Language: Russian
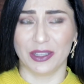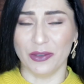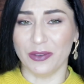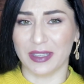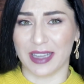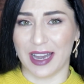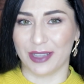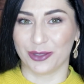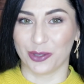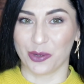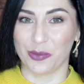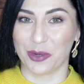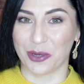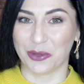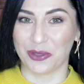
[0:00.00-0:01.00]
Ну, я эту
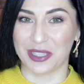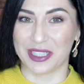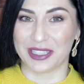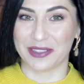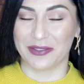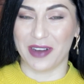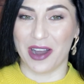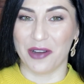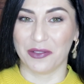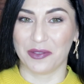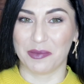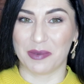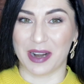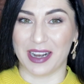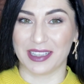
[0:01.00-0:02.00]
рубрику называю
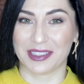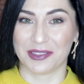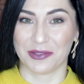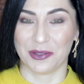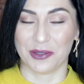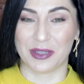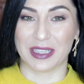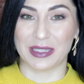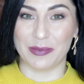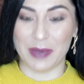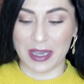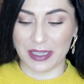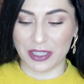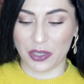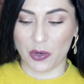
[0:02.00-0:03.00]
«Выбрасываю
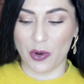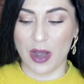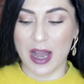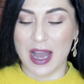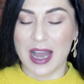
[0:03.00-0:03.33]
косметику».